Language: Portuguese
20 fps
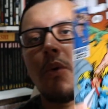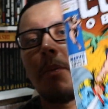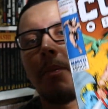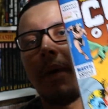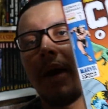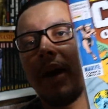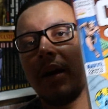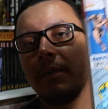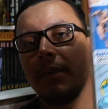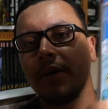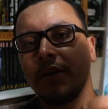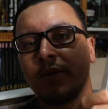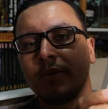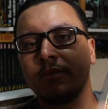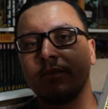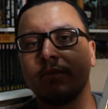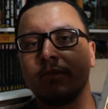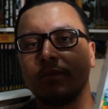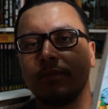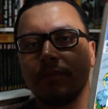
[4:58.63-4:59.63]
o
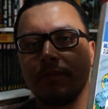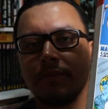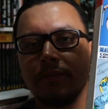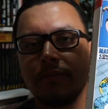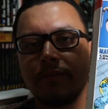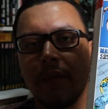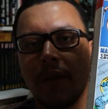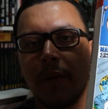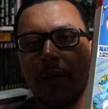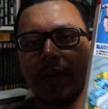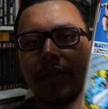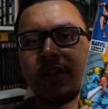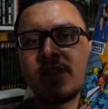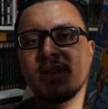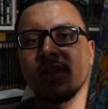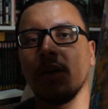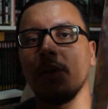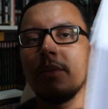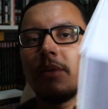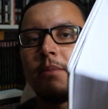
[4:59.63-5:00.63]
Bárbaro. É uma
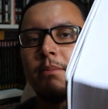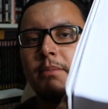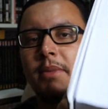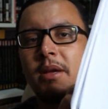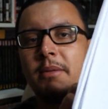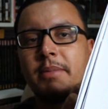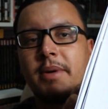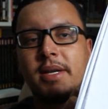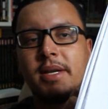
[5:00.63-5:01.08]
edição bem